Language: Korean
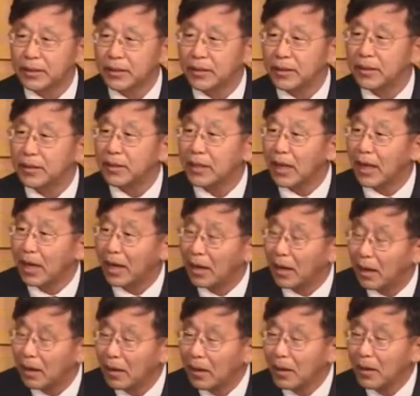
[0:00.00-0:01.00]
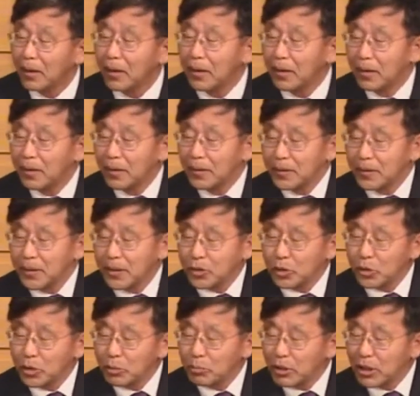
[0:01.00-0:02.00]
그러니까
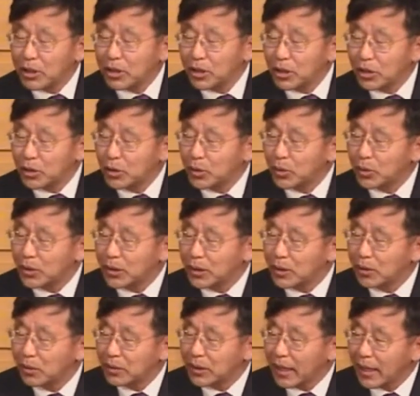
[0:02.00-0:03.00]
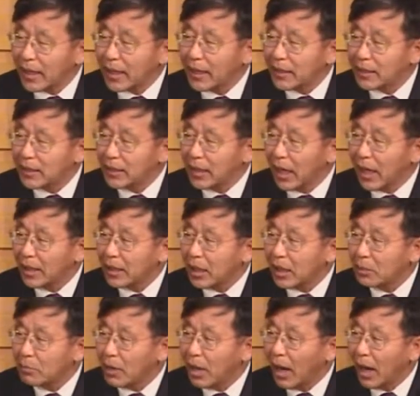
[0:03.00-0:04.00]
예수님이 그리스도시고 살아계신
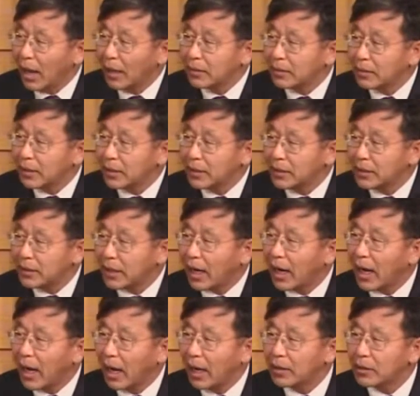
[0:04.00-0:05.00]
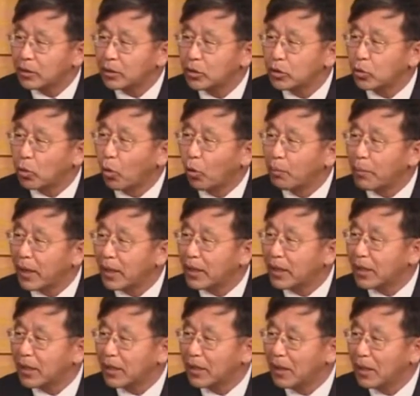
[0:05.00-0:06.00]
하나님의 아들이시라 하는 그
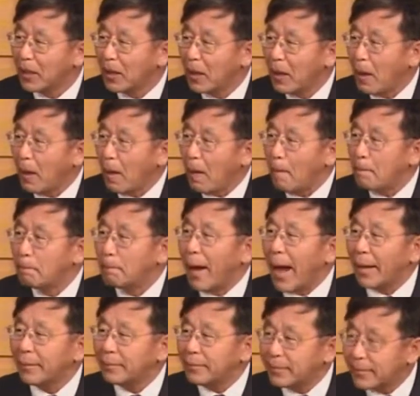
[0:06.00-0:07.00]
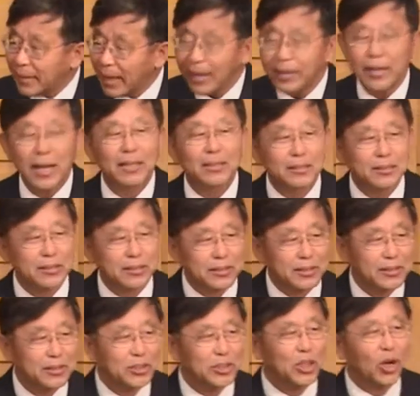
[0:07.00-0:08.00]
고백이
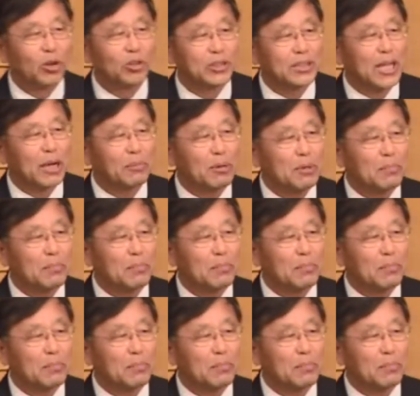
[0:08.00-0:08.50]
맞다라는 정답을